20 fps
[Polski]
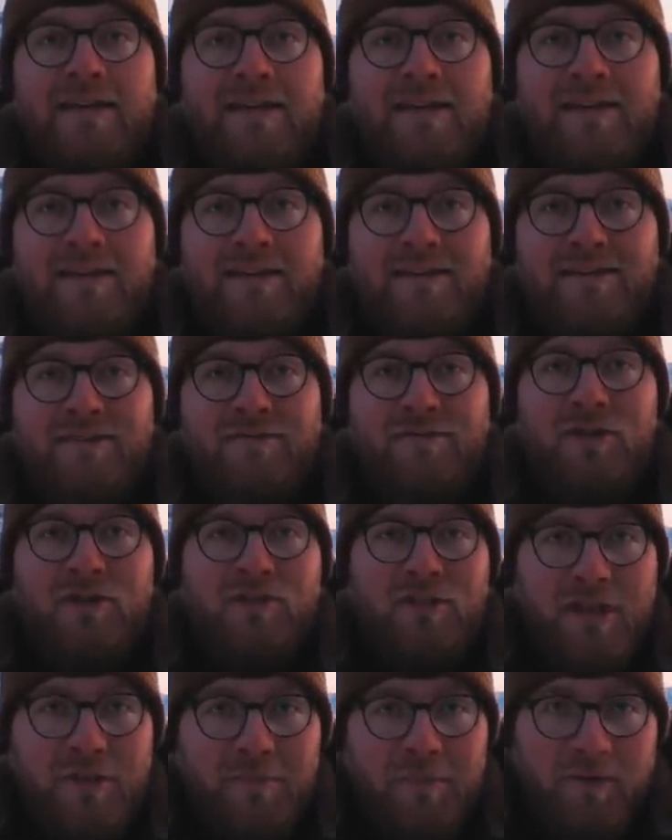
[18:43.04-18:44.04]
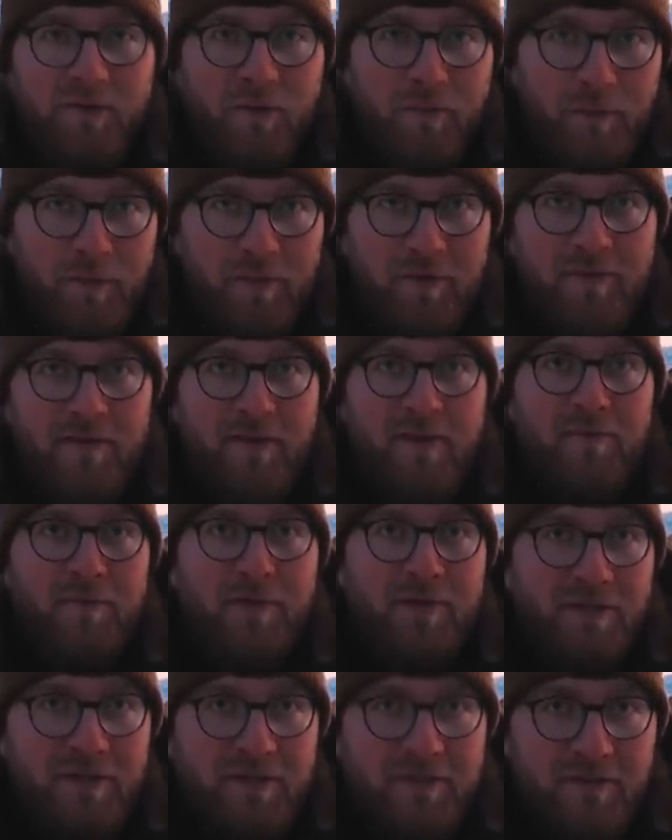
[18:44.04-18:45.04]
e, zwiększenie prawdopodobieństwa
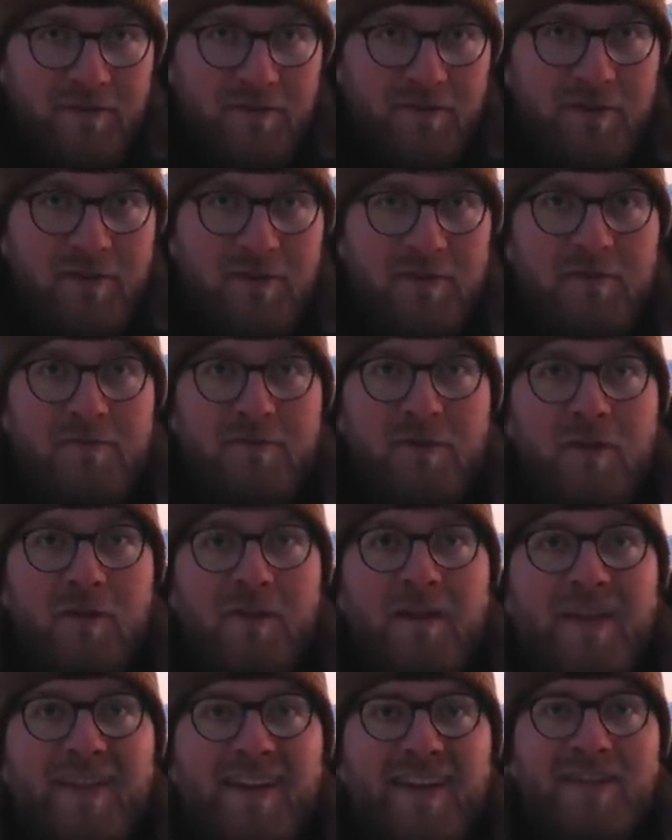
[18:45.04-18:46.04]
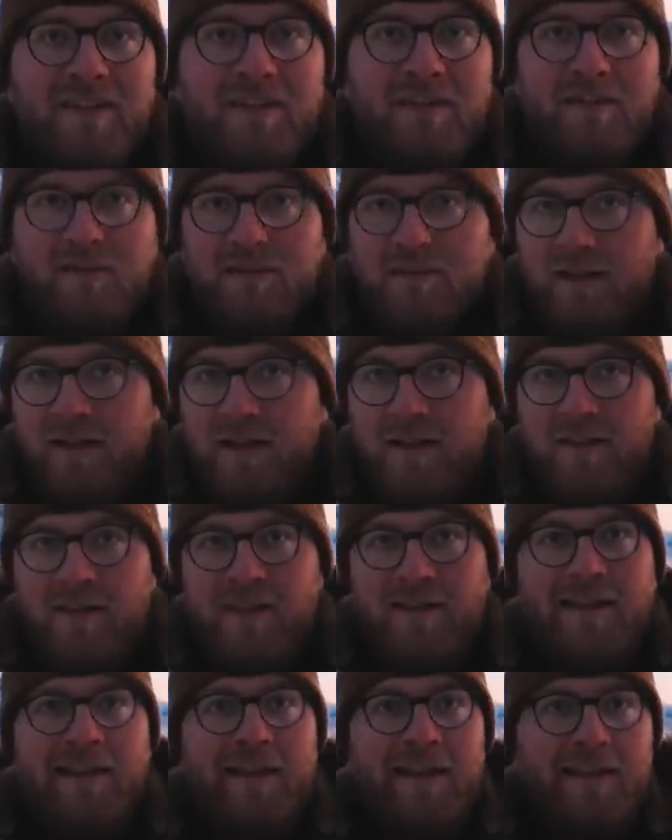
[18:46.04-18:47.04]
zobaczenia zorzy wygląda tak, że trzeba jechać
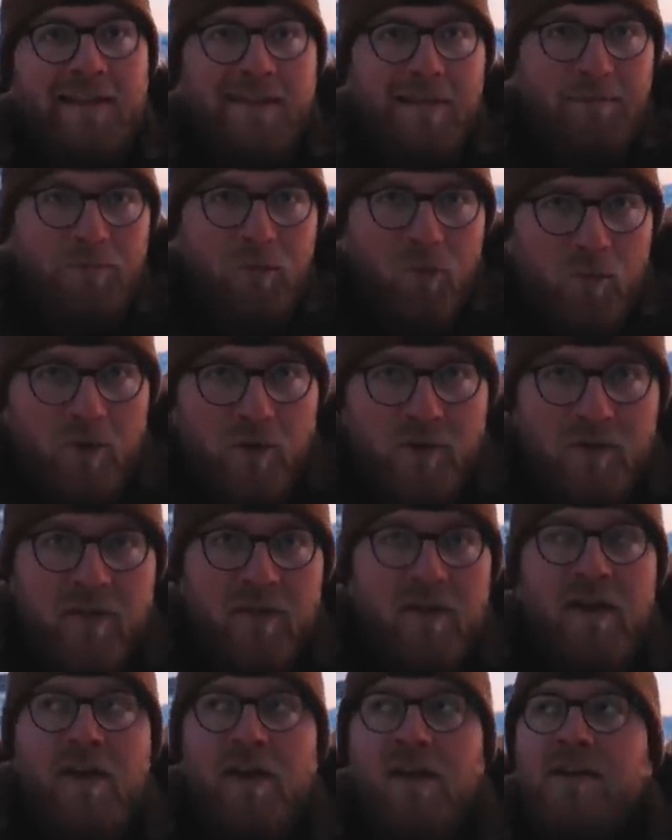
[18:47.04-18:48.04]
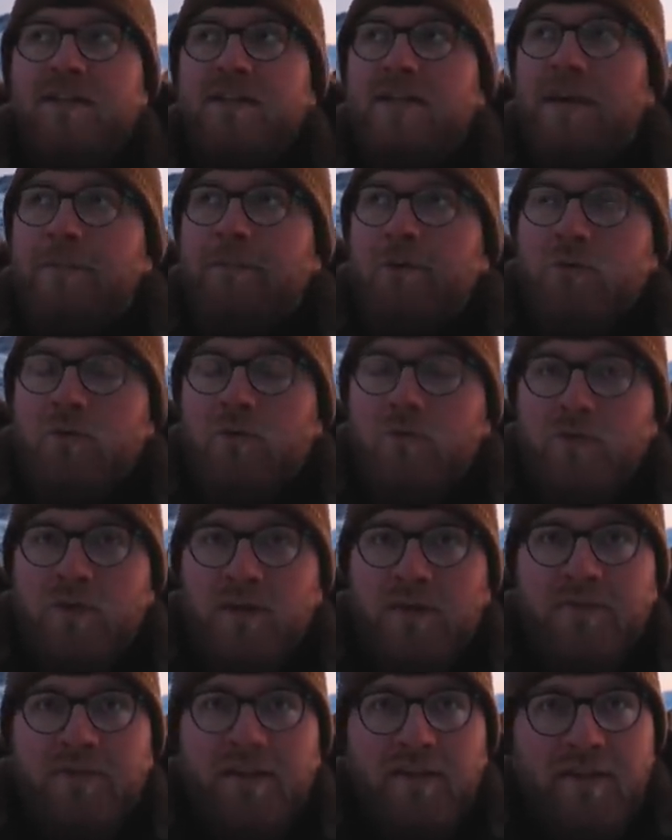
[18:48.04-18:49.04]
jak najdalej na północ, trzeba być
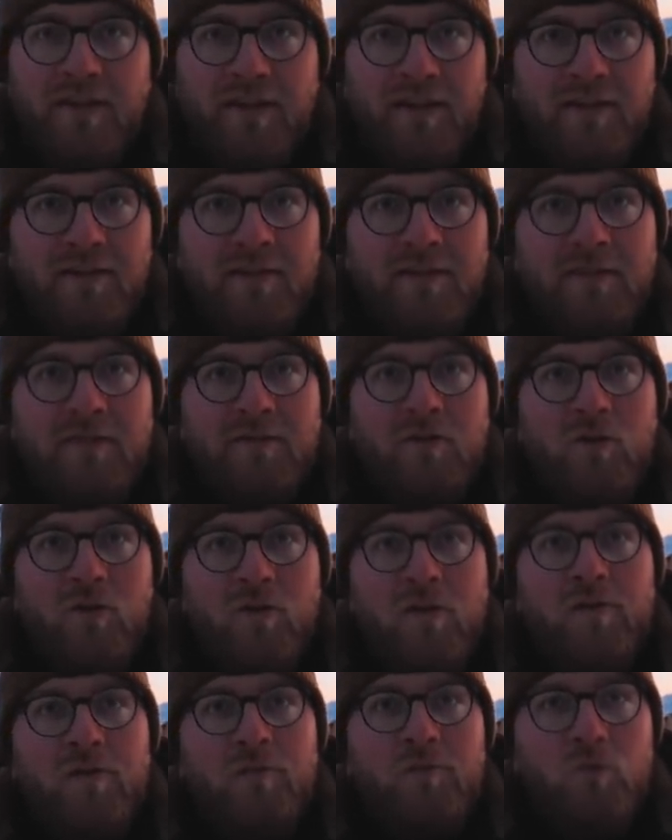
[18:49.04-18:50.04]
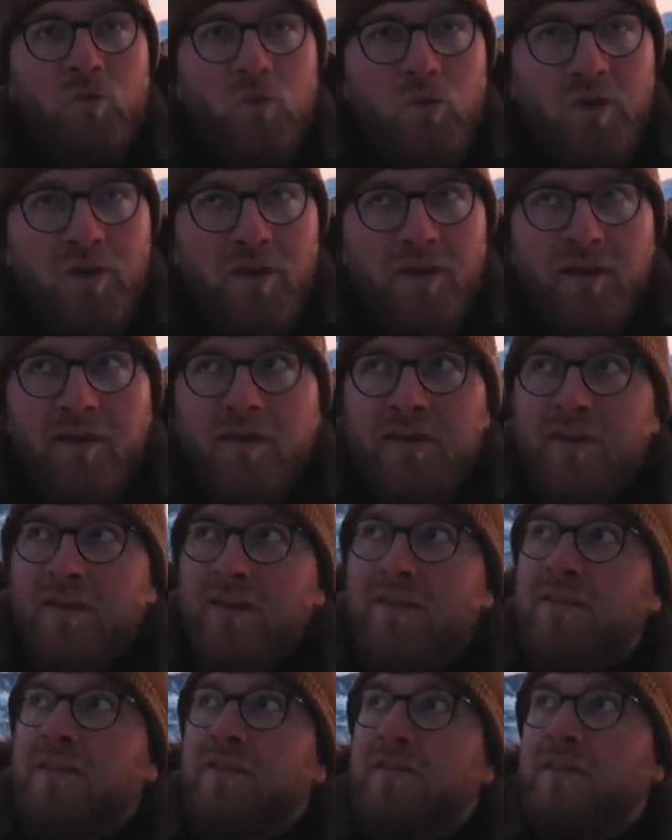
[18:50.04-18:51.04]
tutaj wtedy, kiedy noce są długie,
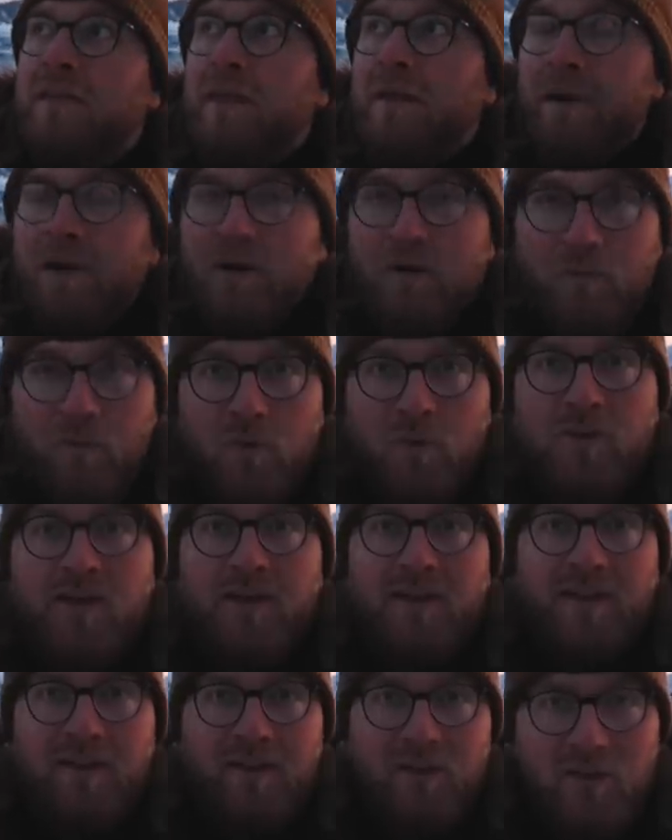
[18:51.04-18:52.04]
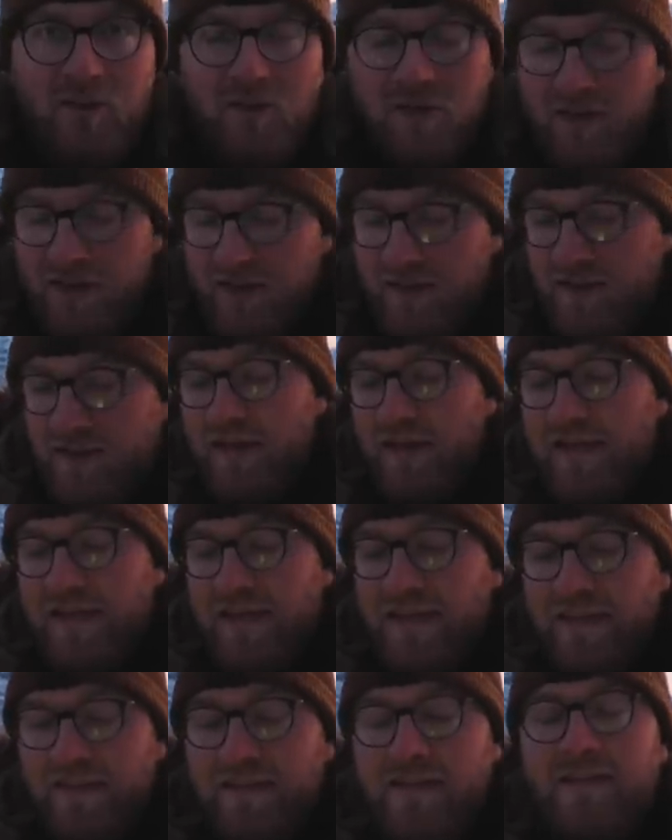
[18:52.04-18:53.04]
kiedy nie ma chmur, tak jak dzisiaj i
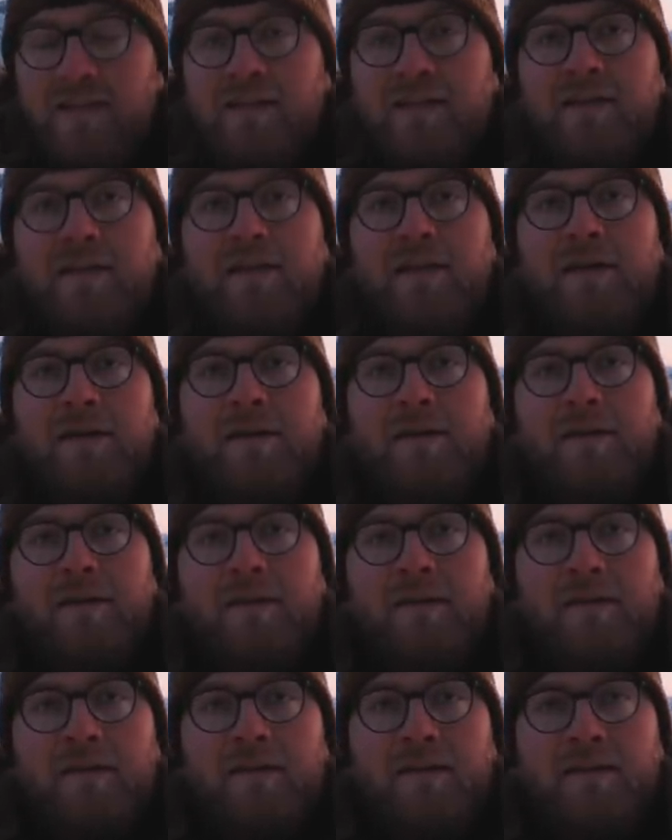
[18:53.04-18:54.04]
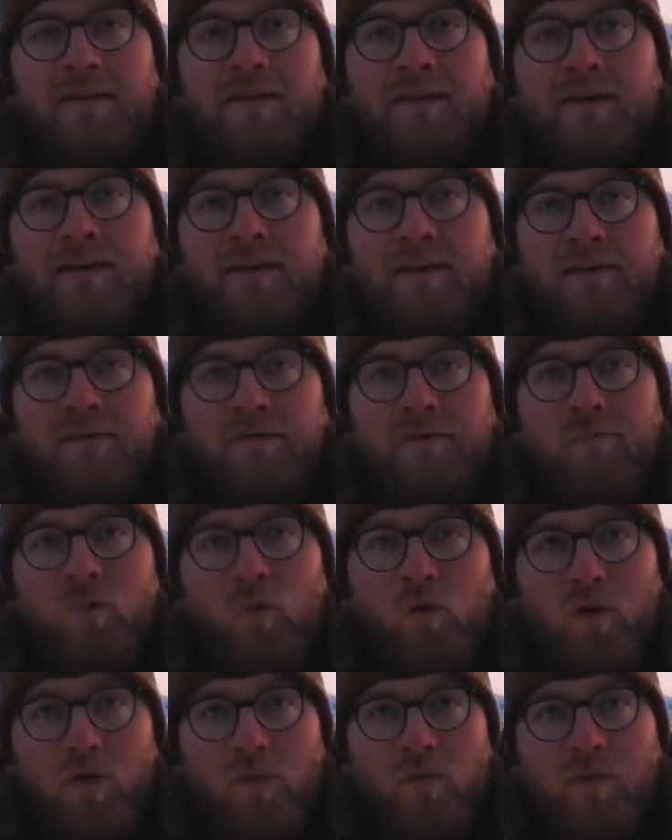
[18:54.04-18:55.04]
kiedy e, te
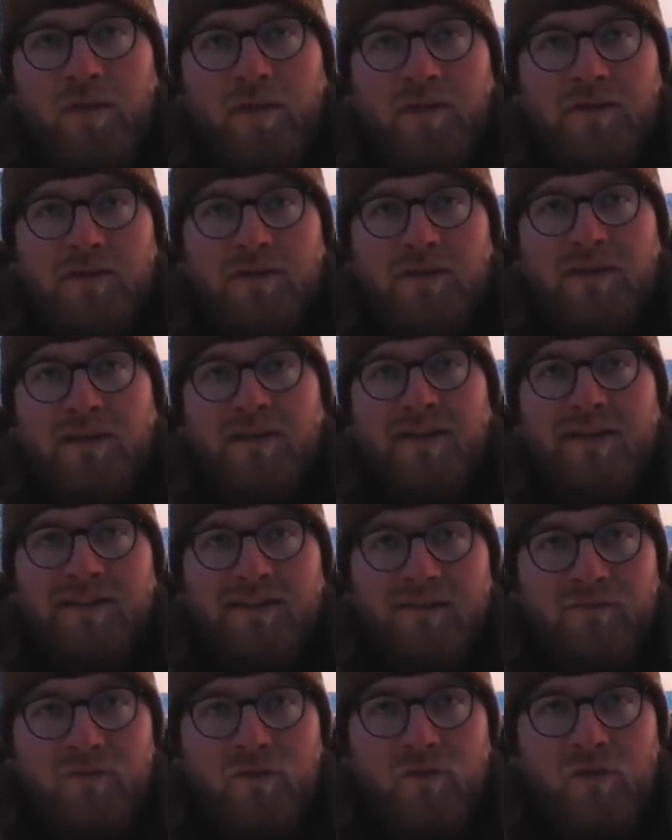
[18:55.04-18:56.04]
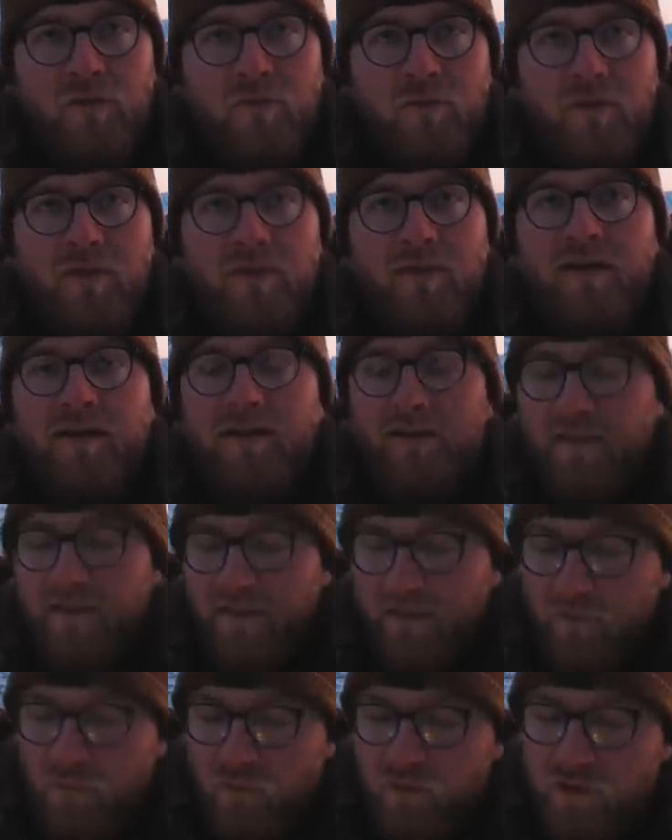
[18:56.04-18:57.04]
wybuchy słoneczne i ta aktywność słońca
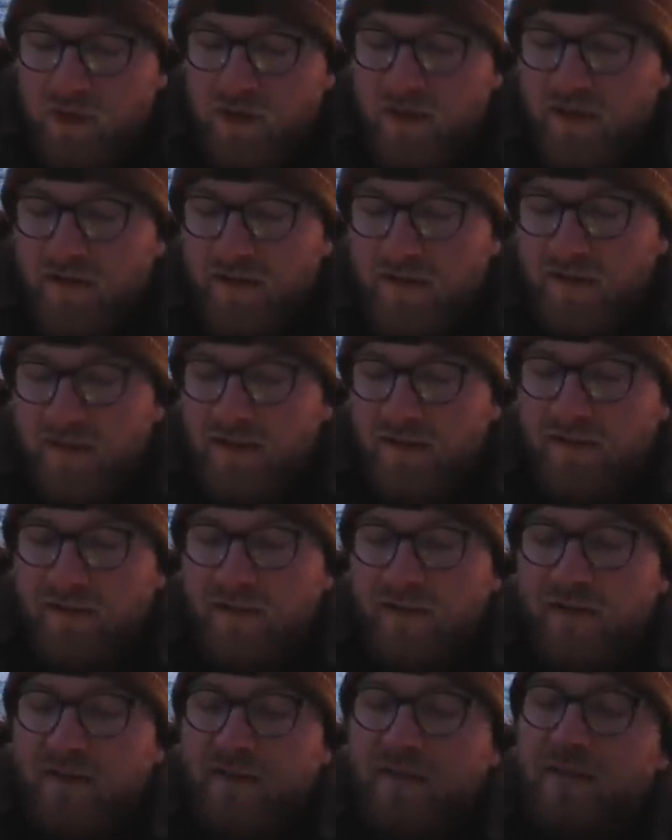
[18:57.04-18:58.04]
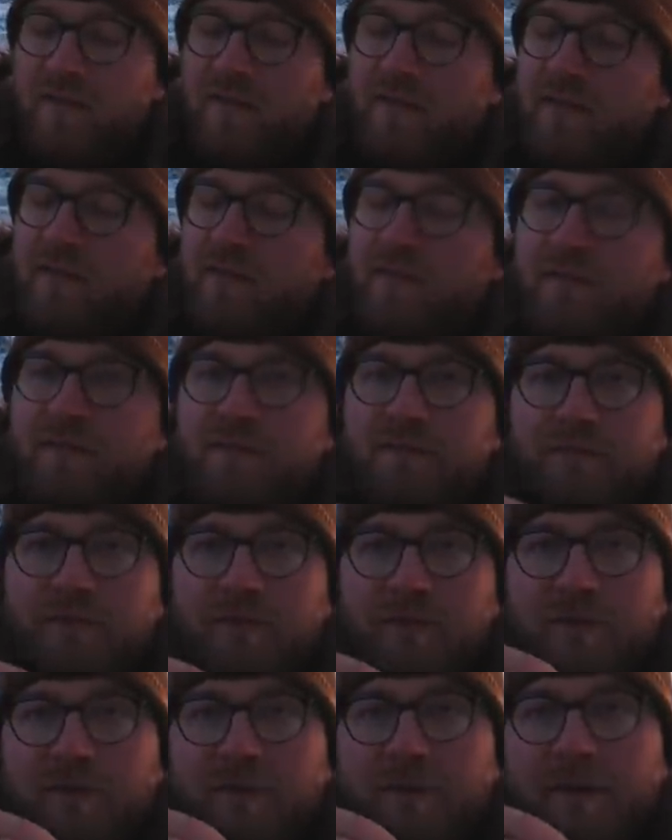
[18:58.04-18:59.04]
jest duża i kiedy jest e,
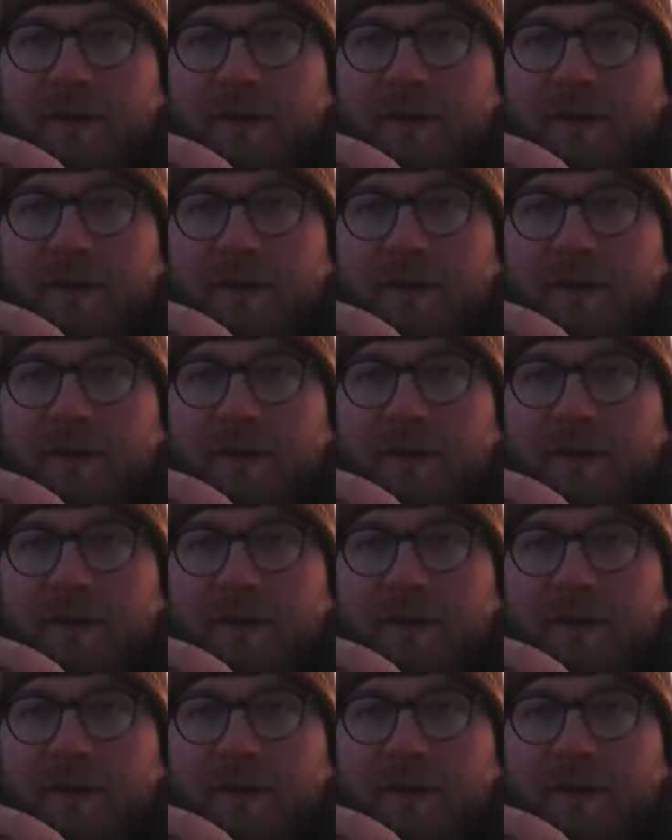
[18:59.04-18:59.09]
w